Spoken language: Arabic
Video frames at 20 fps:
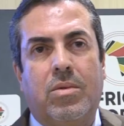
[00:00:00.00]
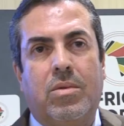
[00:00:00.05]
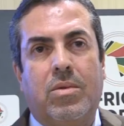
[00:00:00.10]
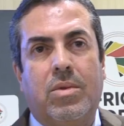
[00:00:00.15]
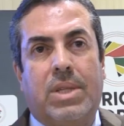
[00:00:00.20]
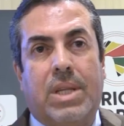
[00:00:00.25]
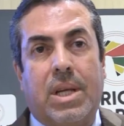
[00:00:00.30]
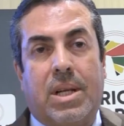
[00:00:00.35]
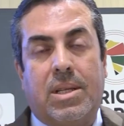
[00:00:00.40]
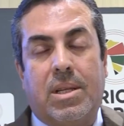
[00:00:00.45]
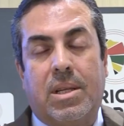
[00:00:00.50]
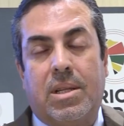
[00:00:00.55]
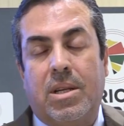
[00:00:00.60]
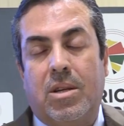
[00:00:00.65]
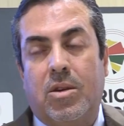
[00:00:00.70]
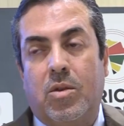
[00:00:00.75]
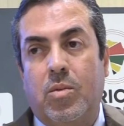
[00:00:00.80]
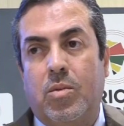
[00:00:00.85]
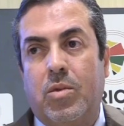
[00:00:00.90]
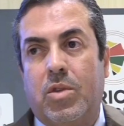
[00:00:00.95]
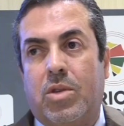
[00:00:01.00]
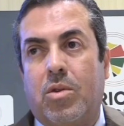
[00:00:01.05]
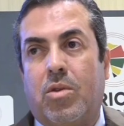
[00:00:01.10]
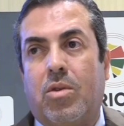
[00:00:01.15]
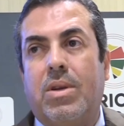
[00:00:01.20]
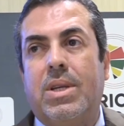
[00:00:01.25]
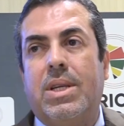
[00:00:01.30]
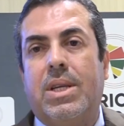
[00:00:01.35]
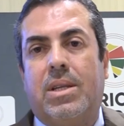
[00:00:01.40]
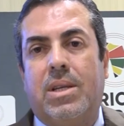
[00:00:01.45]
والدراسه ديالهم
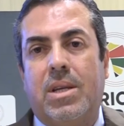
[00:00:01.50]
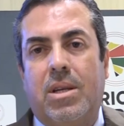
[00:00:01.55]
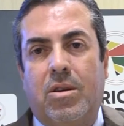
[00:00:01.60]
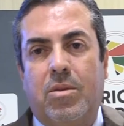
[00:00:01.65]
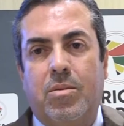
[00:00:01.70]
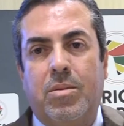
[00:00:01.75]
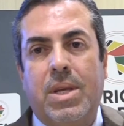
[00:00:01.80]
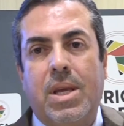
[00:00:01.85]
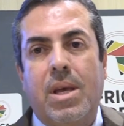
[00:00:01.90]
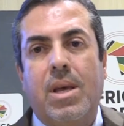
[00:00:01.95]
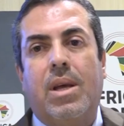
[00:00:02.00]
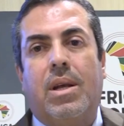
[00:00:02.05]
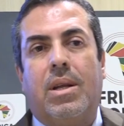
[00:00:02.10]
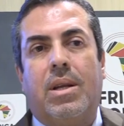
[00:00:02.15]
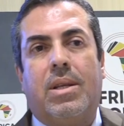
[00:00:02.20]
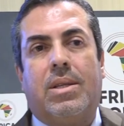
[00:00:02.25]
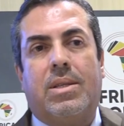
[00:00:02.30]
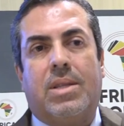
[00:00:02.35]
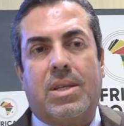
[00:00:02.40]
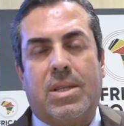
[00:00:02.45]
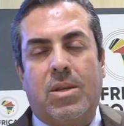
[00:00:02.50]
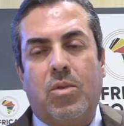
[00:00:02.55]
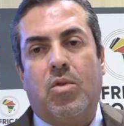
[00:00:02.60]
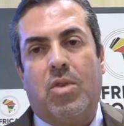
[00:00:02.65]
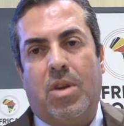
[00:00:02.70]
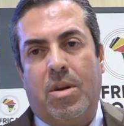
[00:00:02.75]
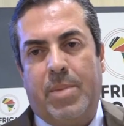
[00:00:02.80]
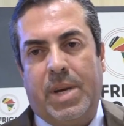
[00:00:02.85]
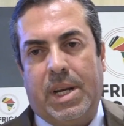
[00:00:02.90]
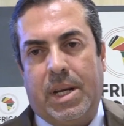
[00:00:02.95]
والرؤيه ديالهم
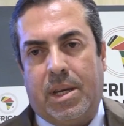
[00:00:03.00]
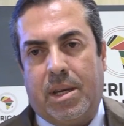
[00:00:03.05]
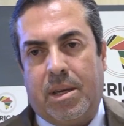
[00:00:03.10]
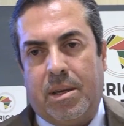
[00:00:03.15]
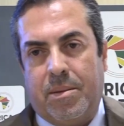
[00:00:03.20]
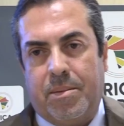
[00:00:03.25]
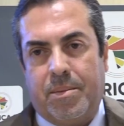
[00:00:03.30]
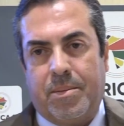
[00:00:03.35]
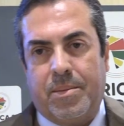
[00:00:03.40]
للتصور الملكي